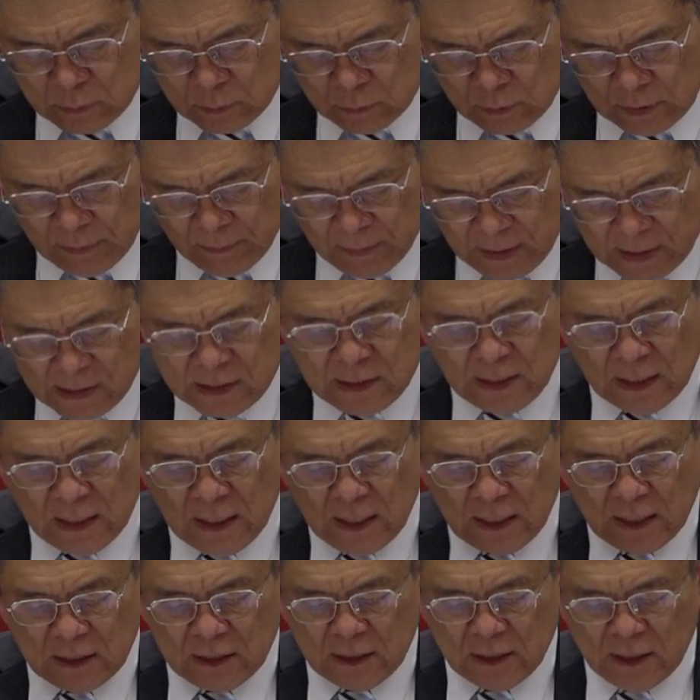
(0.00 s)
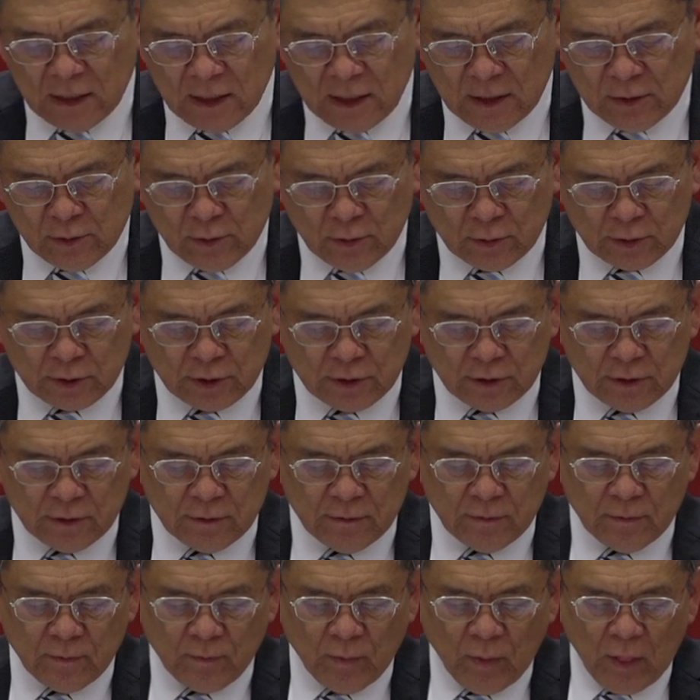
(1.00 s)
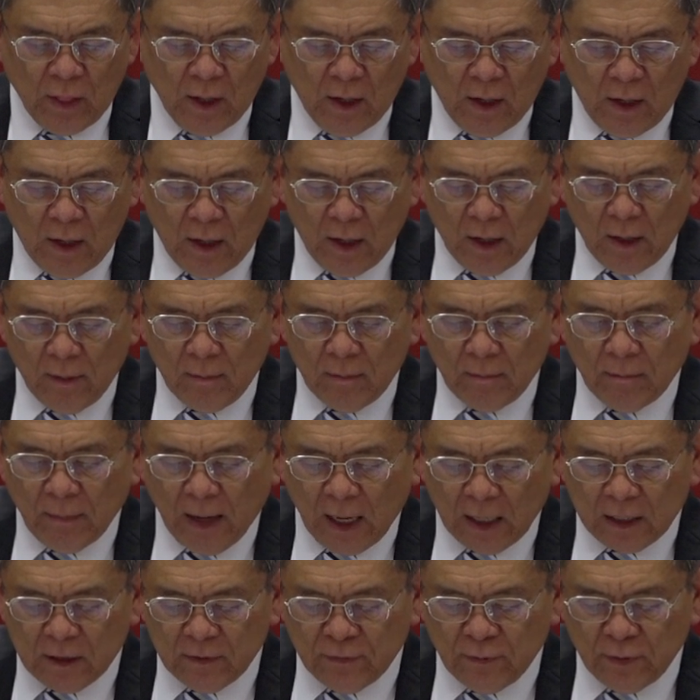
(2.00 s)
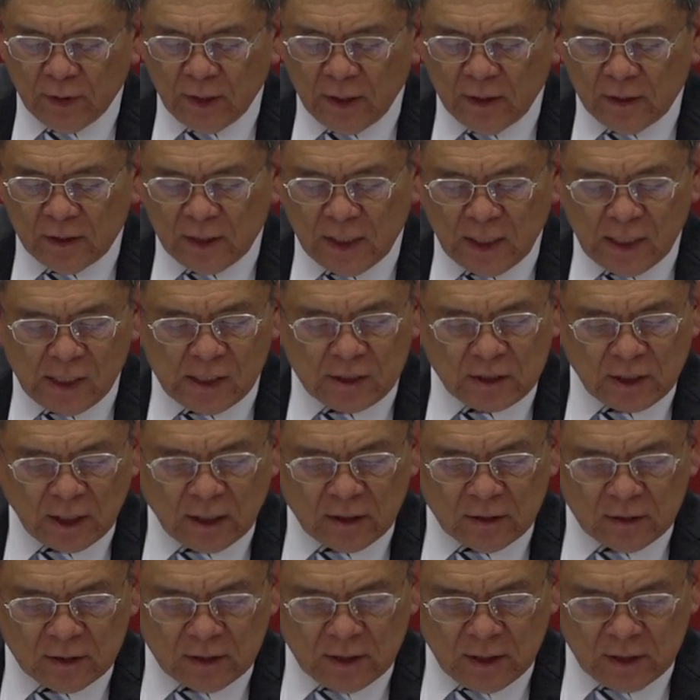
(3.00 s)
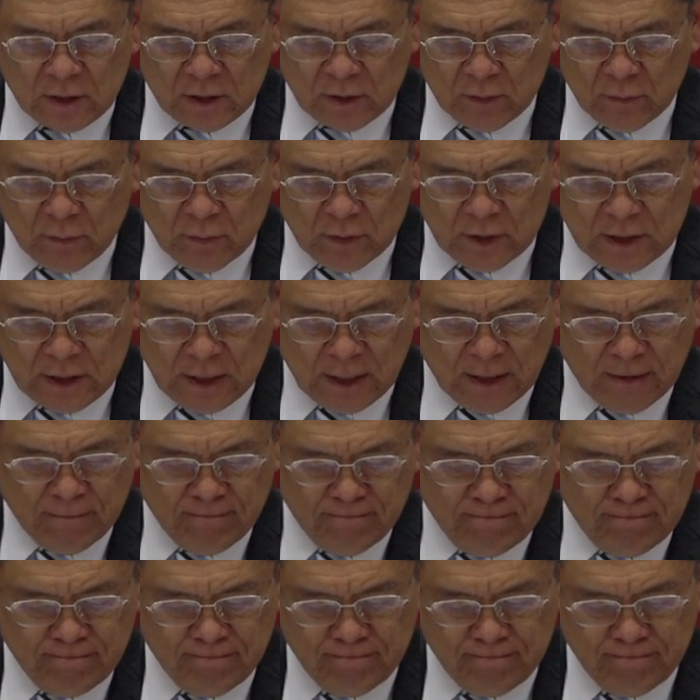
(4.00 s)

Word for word: 最明显的一个特例就是马可福音第一章第十五节，